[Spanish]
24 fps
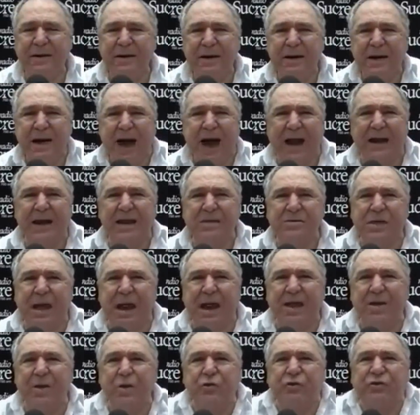Al
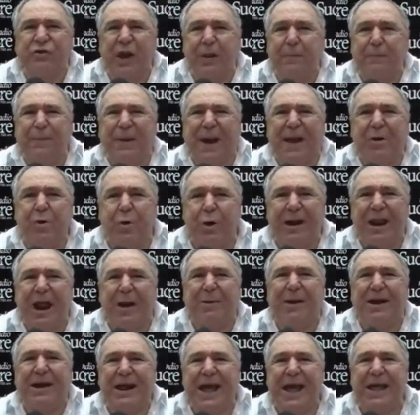interés de un simple hijo de la
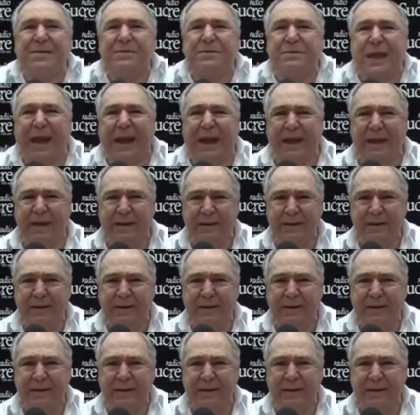valiente